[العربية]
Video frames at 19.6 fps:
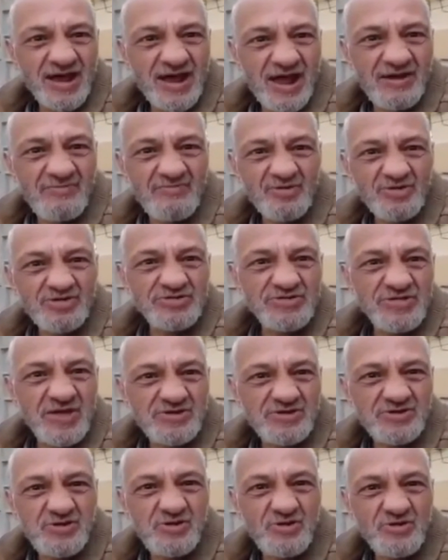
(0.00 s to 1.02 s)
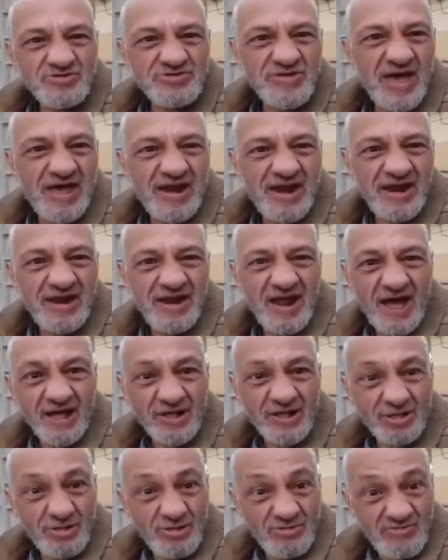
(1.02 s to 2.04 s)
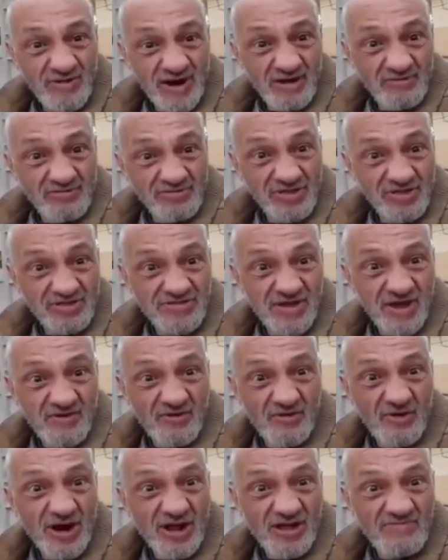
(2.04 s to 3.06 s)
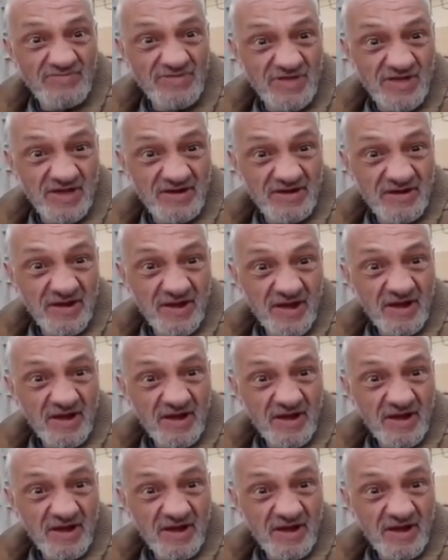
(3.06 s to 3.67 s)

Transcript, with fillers: كنموت شنو لا لا قالت له المراه ودي انت كلك مزيان